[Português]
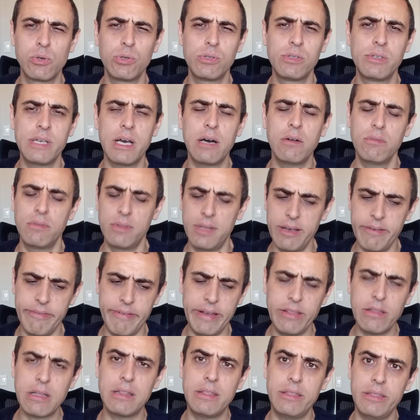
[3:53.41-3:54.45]
judicial
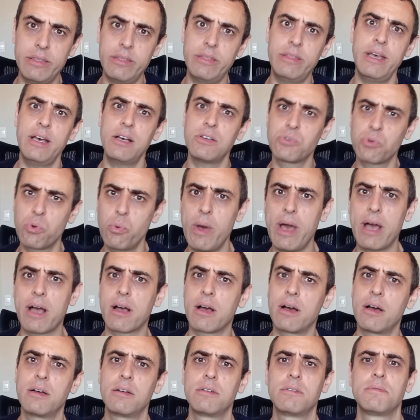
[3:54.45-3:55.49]
devendo até as
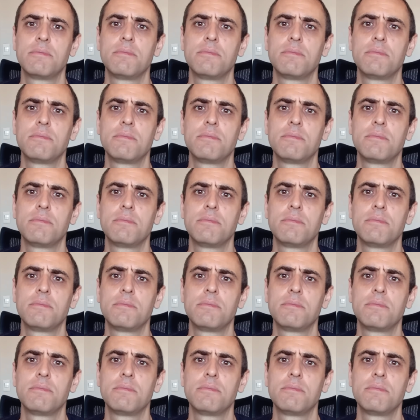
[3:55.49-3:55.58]
cuecas.